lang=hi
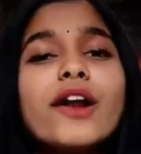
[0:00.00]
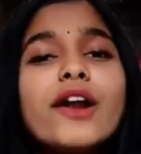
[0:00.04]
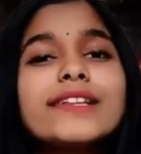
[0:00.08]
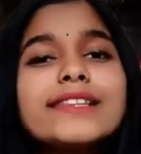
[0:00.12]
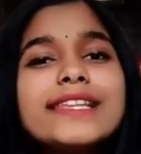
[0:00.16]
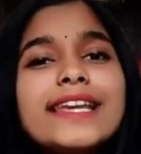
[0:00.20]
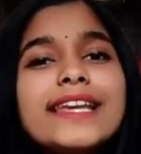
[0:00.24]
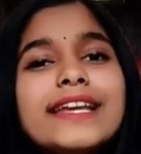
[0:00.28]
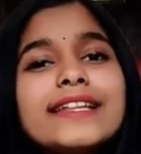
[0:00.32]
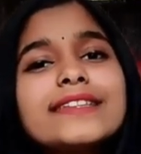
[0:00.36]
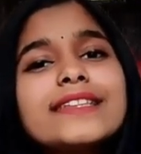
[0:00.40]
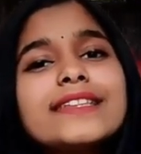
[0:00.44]
और
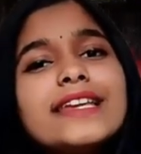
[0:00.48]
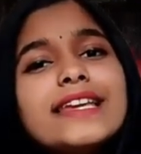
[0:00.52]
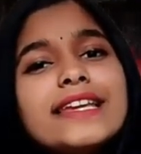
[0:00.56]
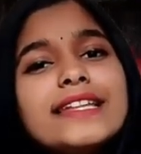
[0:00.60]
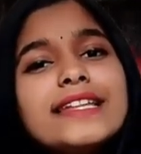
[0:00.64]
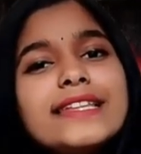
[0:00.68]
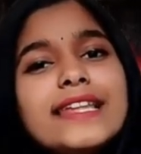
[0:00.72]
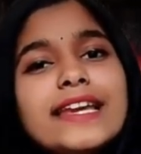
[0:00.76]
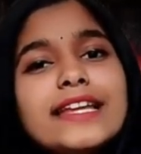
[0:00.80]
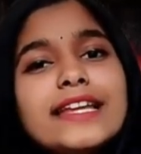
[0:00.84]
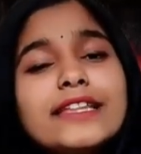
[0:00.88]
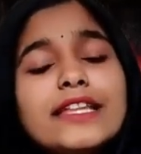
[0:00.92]
देखते
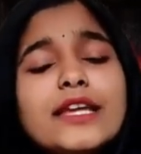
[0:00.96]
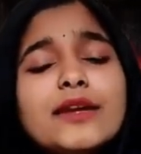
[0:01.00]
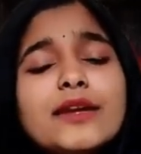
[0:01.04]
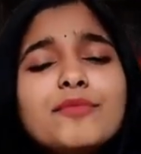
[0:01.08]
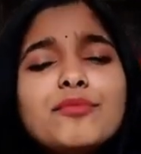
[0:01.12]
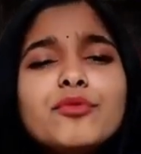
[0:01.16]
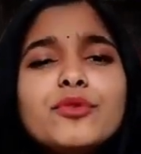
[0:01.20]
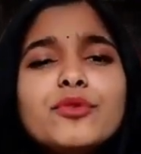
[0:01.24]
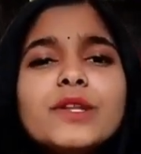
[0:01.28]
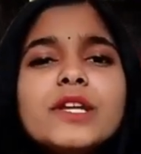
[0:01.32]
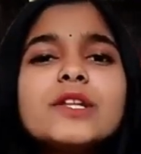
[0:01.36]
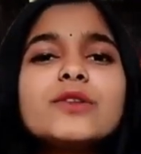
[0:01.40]
ही देखते
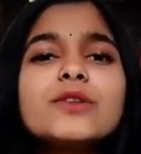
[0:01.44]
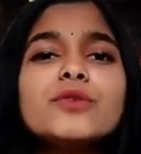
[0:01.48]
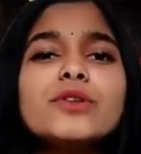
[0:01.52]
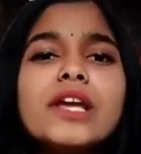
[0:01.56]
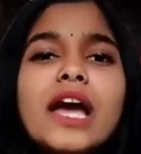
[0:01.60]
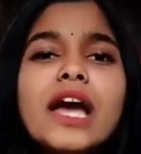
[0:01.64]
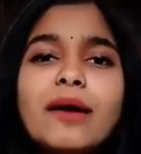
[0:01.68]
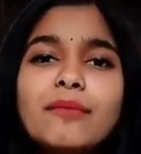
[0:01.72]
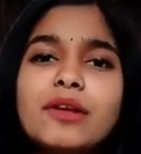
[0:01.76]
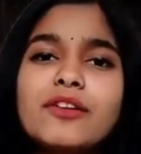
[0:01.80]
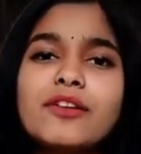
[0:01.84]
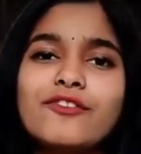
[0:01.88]
पूरी
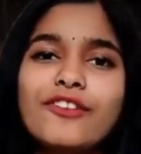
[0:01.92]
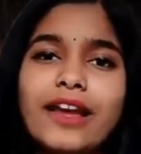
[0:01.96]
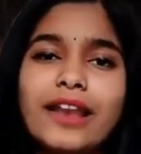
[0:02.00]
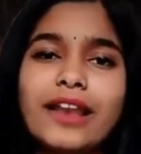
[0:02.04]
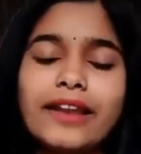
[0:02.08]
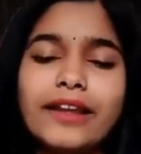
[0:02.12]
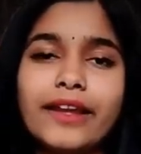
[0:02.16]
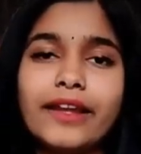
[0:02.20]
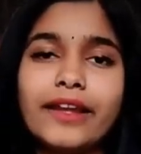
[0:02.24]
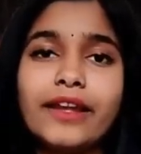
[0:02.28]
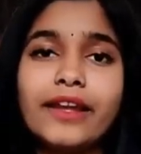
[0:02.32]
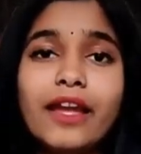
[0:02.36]
दुनिया में
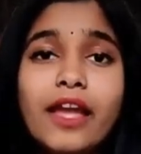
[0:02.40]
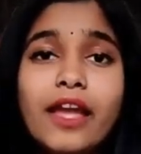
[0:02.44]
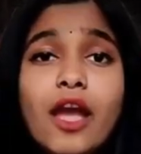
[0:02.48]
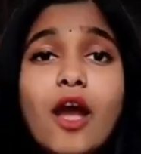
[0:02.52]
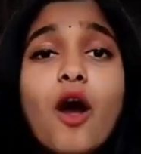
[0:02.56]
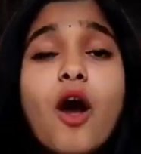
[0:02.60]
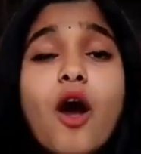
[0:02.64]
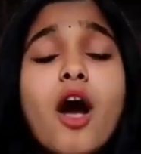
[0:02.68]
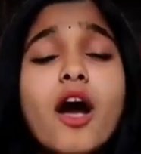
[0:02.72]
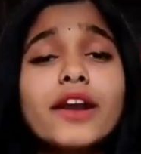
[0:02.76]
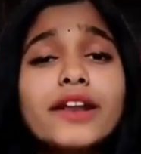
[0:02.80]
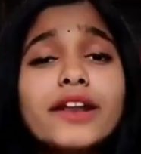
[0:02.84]
फैल
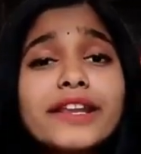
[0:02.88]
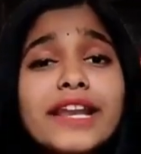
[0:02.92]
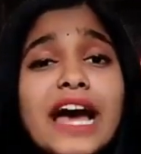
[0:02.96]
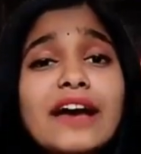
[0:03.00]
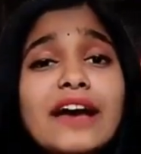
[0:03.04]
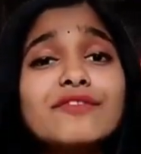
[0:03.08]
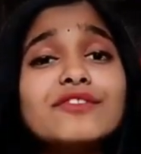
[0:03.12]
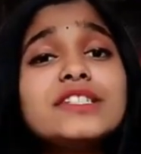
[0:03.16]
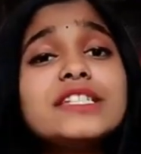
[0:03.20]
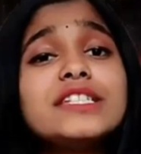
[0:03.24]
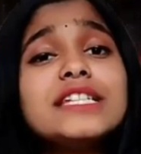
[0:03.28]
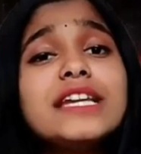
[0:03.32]
और
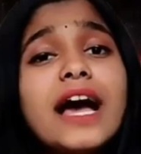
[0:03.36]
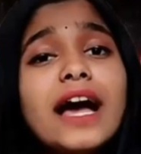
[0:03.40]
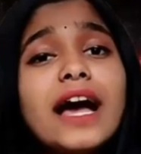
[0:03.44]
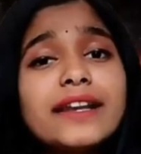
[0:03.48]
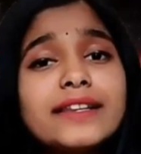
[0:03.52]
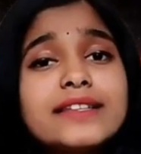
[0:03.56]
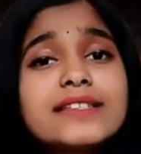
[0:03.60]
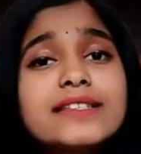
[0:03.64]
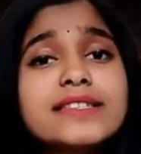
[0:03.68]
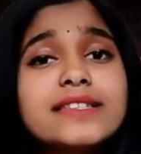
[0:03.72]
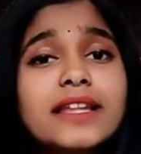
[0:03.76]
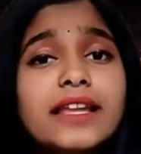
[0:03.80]
ग्राफिटी
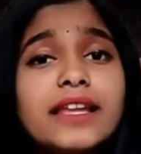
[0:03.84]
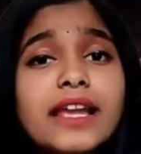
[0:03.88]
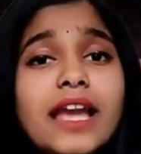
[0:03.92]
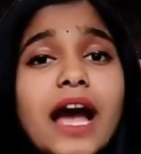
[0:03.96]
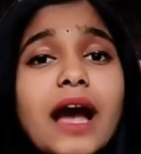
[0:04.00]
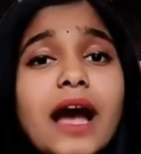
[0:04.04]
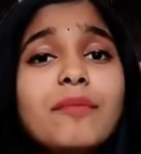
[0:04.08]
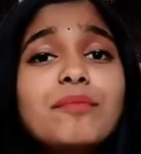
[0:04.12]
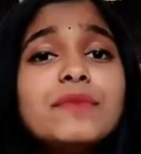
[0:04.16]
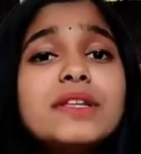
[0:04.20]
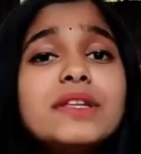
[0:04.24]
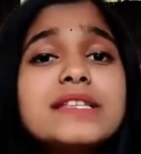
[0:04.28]
आर्टिस्ट ने
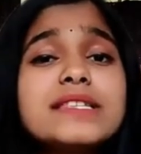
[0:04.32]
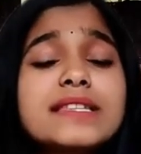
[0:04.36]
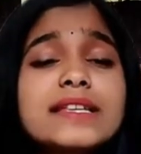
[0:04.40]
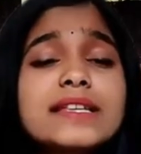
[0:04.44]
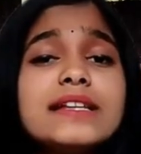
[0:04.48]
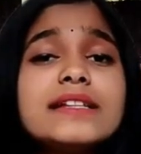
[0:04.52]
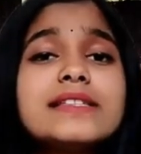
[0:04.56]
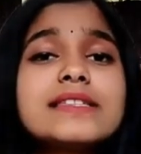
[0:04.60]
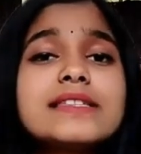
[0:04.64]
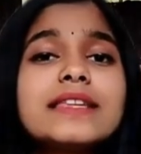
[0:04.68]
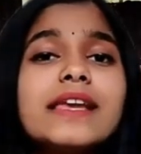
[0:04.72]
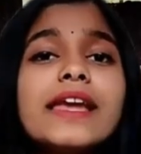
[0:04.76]
अपने
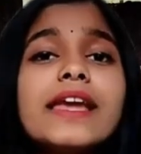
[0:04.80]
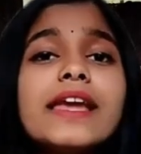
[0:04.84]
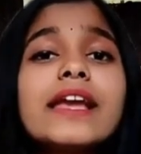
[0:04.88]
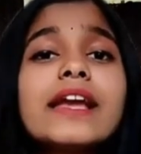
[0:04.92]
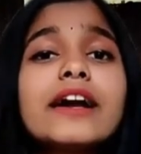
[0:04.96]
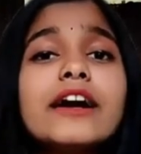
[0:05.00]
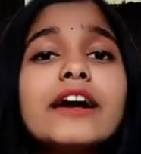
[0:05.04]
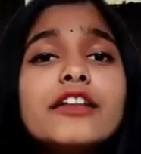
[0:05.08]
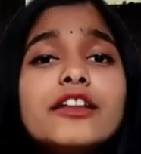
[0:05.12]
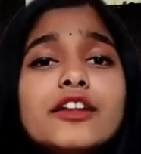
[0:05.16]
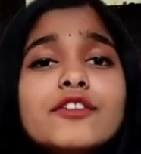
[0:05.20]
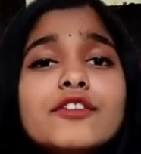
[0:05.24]
स्किल से
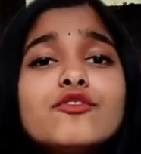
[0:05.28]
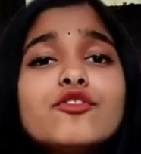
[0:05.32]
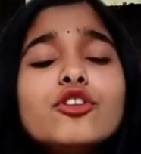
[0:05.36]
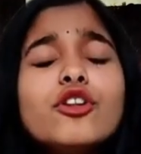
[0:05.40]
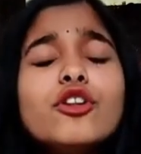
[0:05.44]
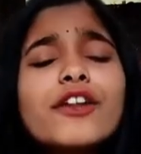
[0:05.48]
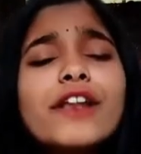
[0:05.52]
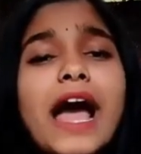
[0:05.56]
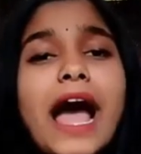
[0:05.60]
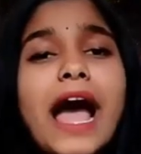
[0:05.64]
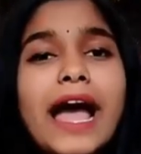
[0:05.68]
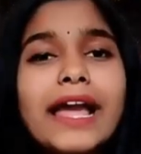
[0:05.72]

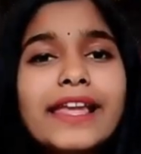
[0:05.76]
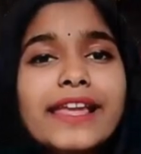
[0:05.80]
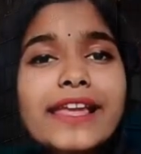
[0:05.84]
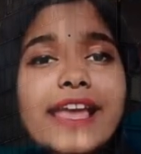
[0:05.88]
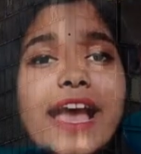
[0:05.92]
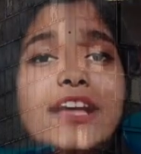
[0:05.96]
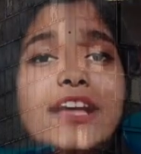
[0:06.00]
कलरफुल और आई